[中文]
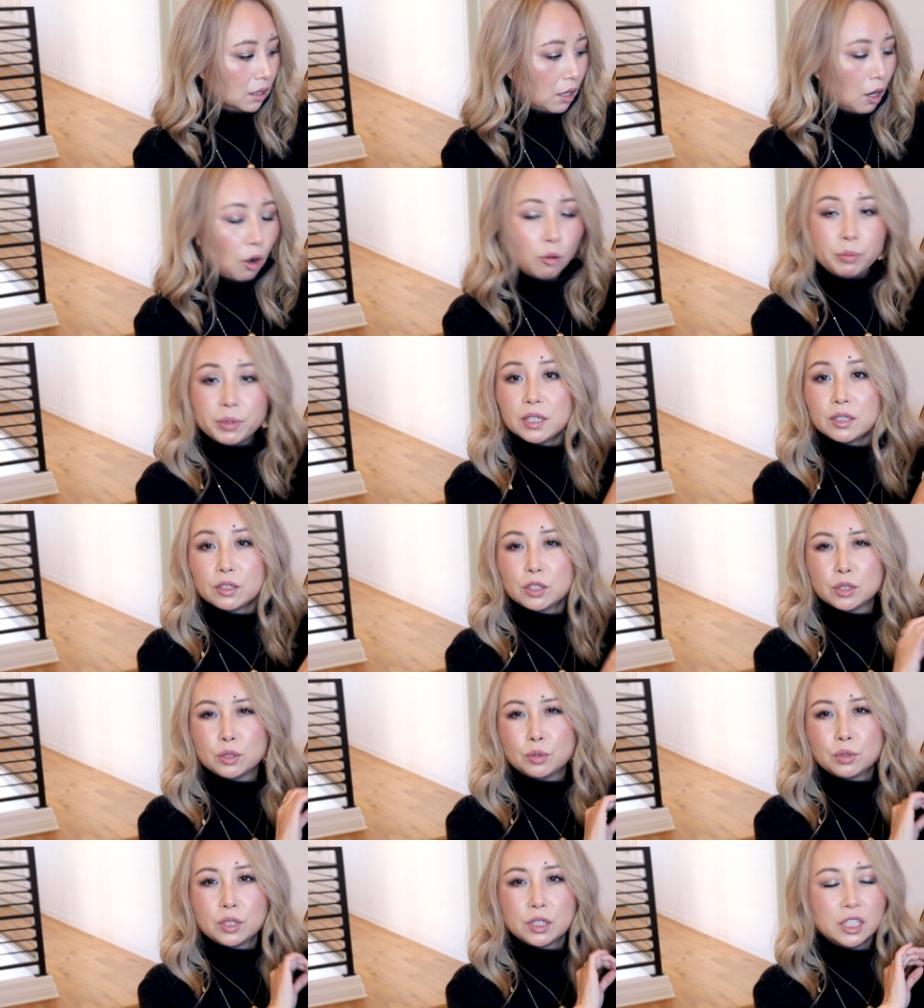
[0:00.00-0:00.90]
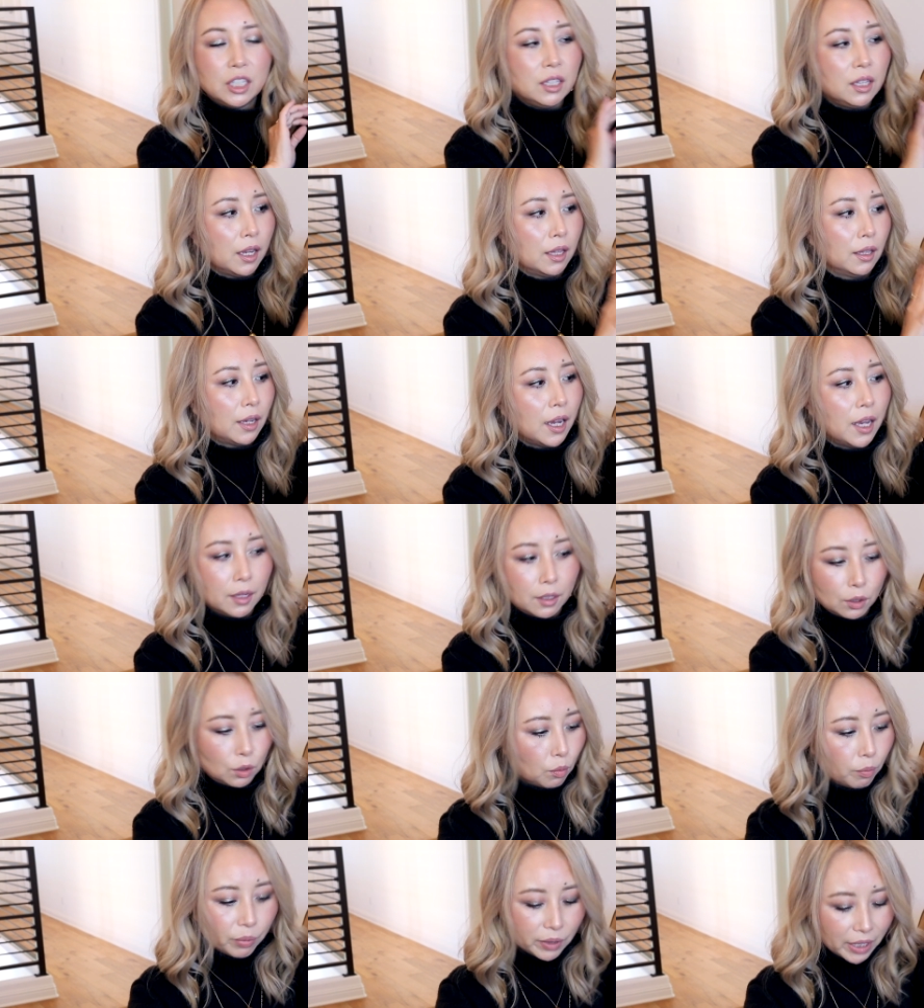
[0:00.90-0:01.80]
高品质就是一点看了
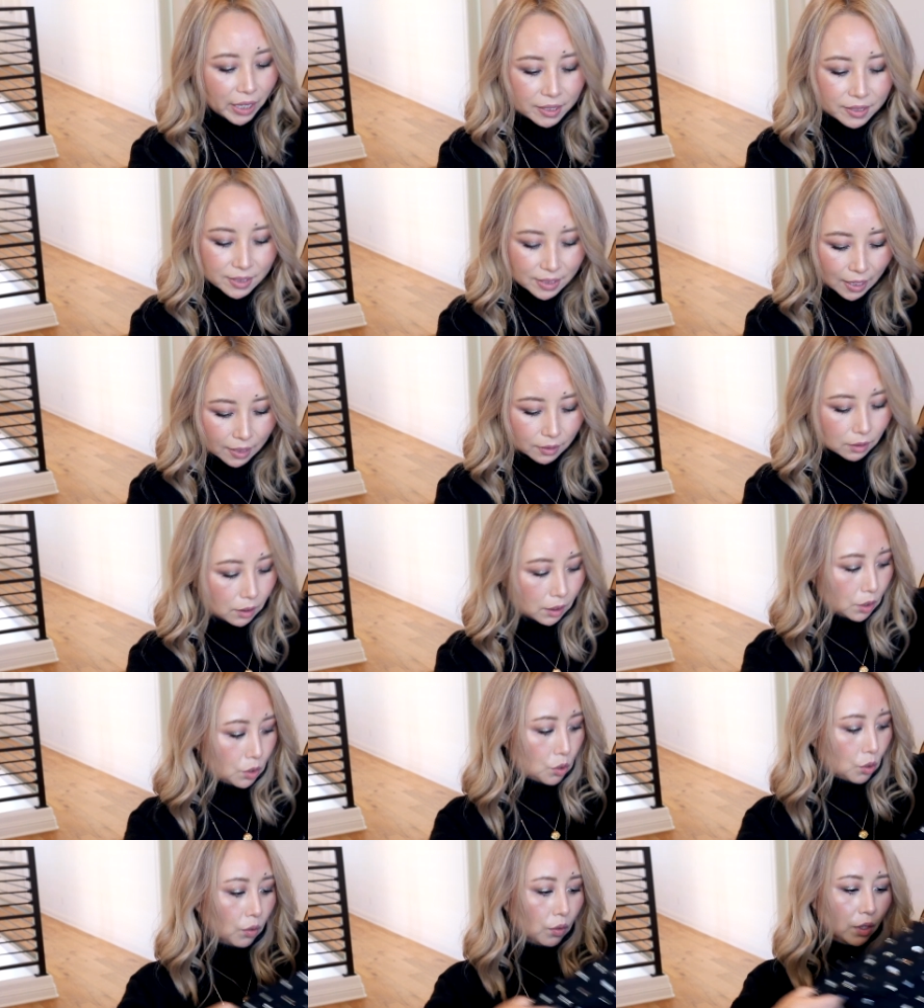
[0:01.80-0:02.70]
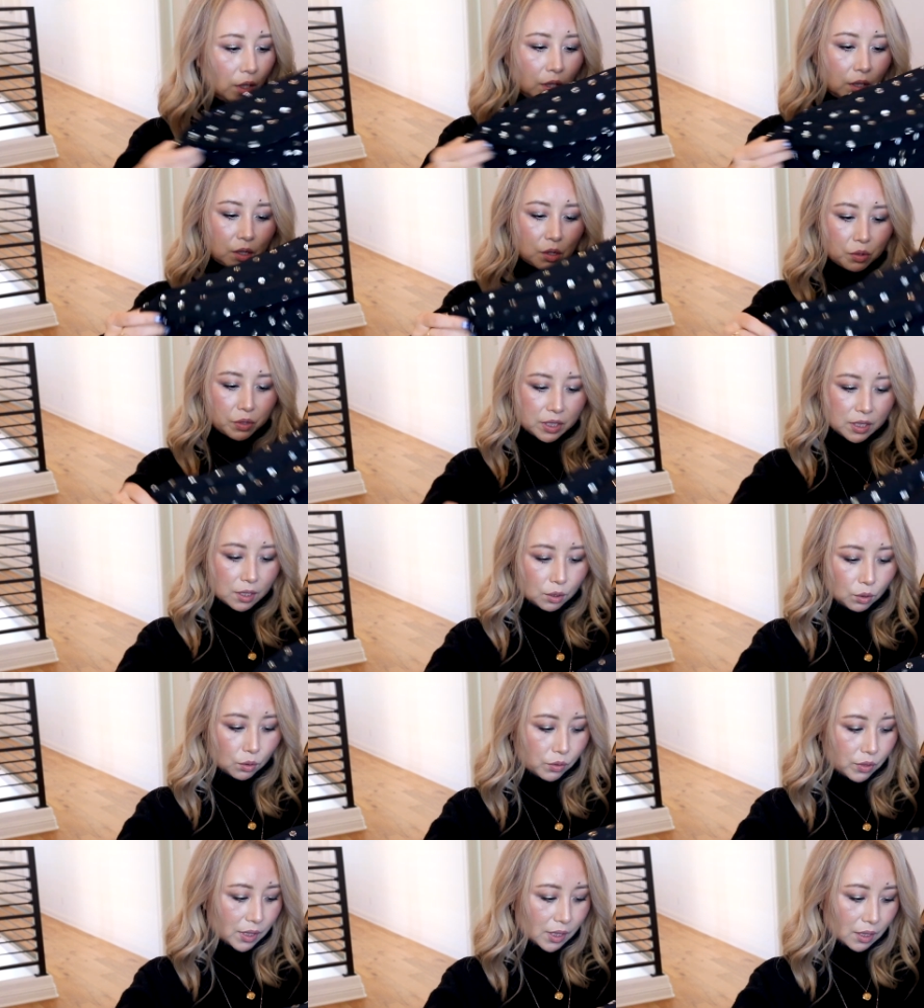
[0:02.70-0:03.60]
都不廉价的那种，有一些
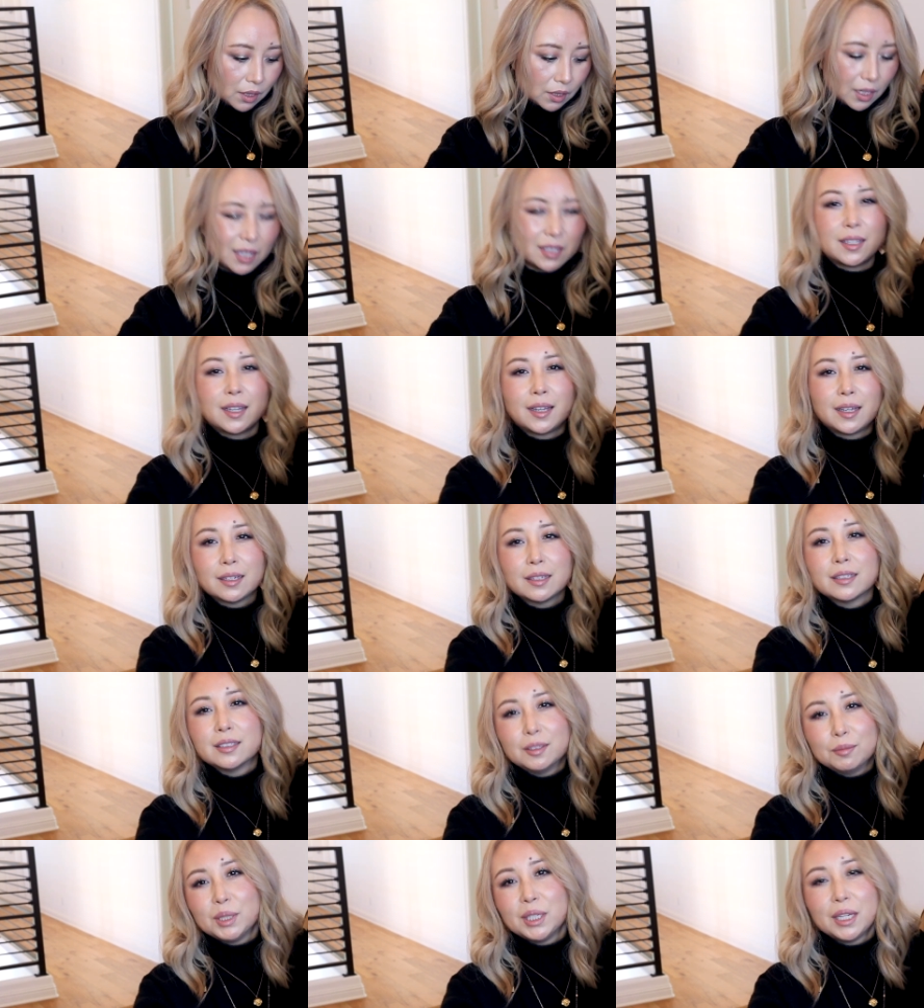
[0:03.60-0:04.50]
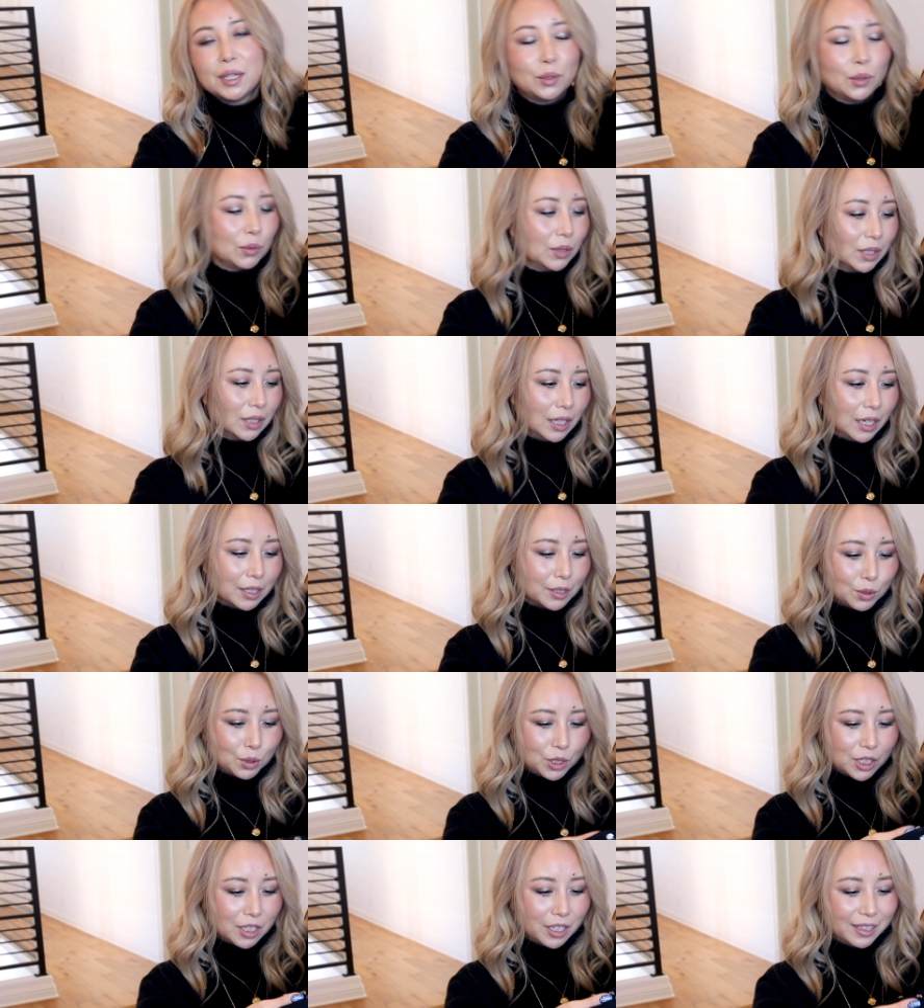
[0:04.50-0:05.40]
东西大家你们也懂得了，
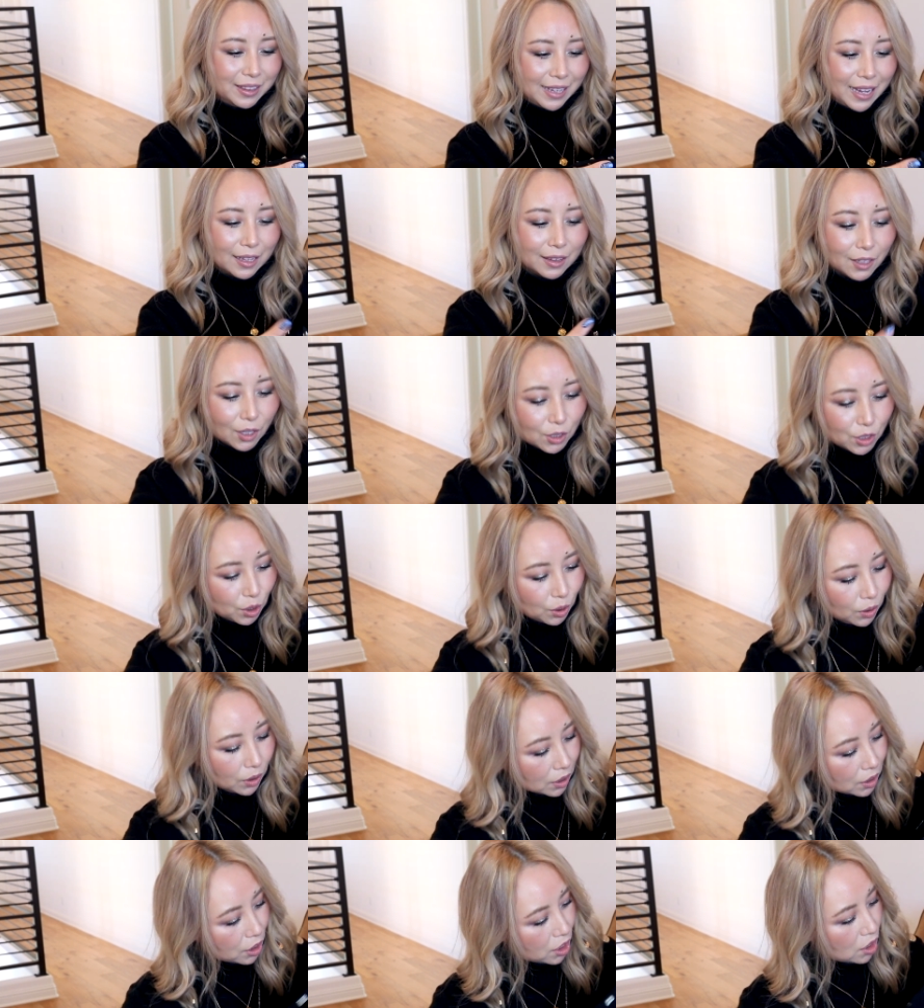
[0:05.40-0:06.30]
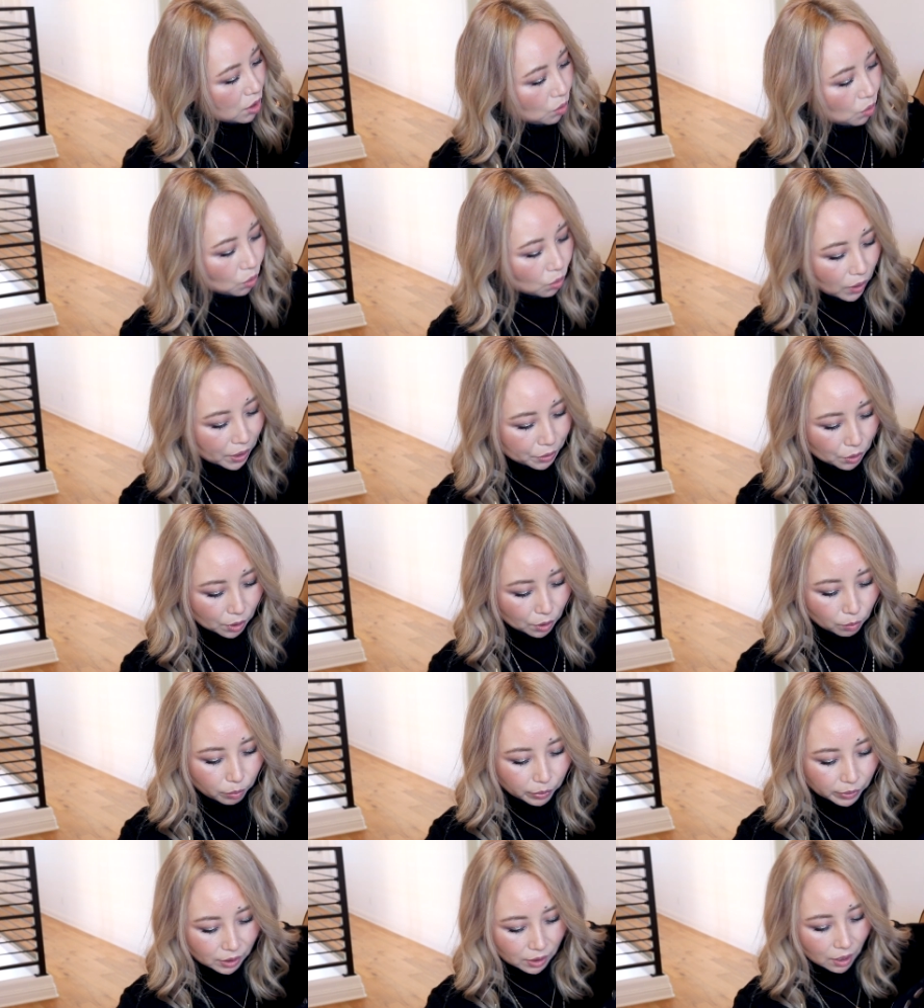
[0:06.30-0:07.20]
就是拿到手里的实物完全都
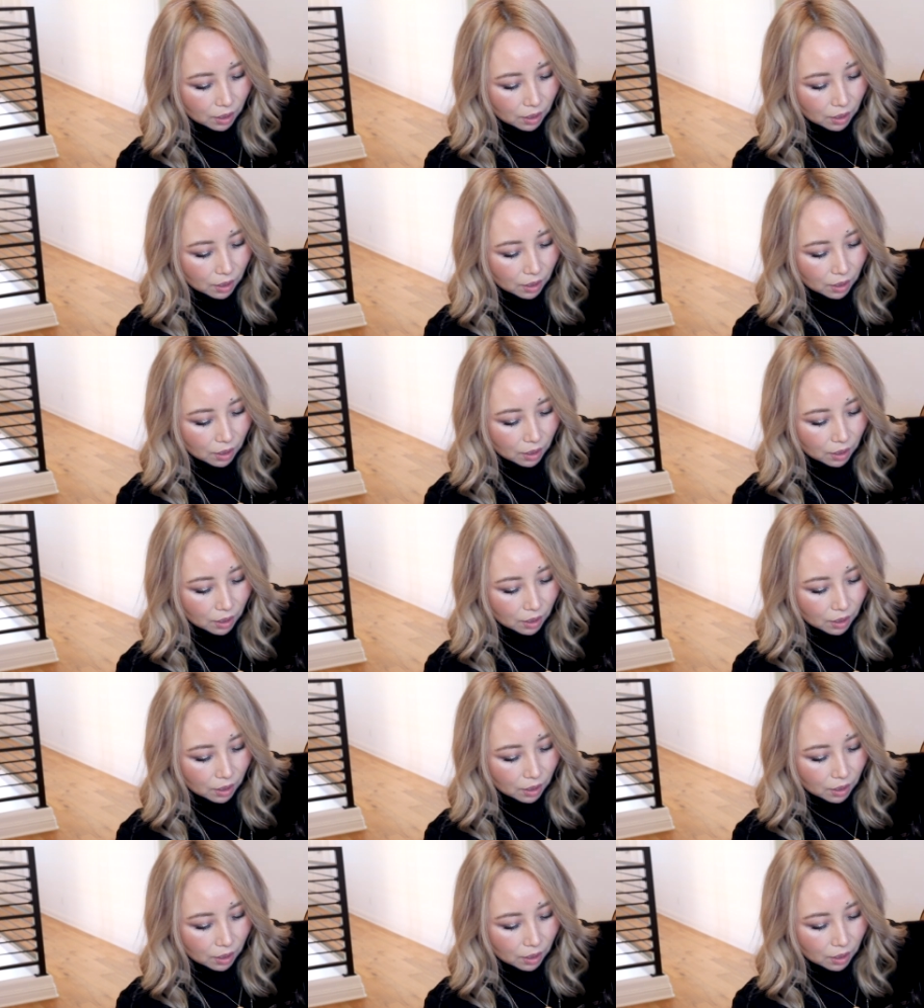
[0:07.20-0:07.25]
不一